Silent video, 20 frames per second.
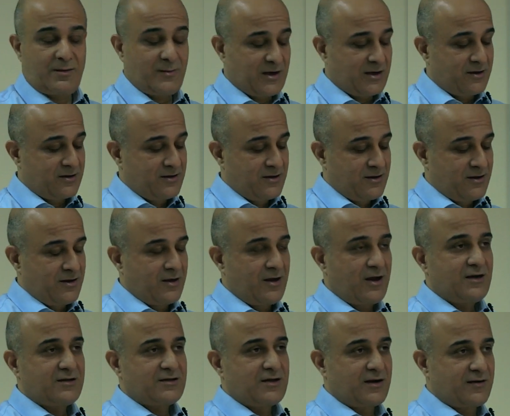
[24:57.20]
Ama
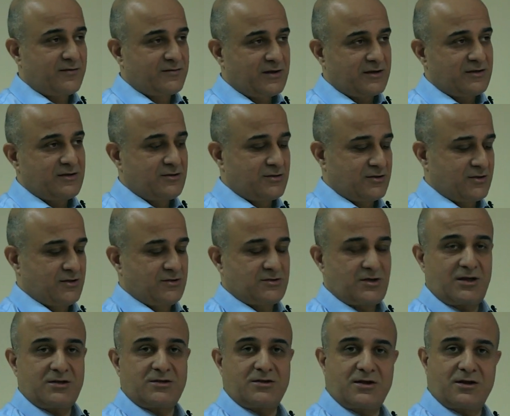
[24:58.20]
her tarafta
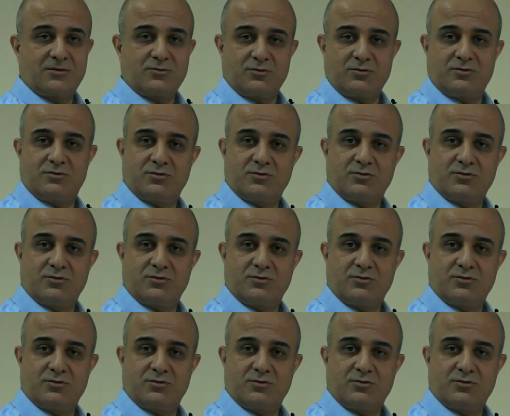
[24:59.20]
gittiniz alttan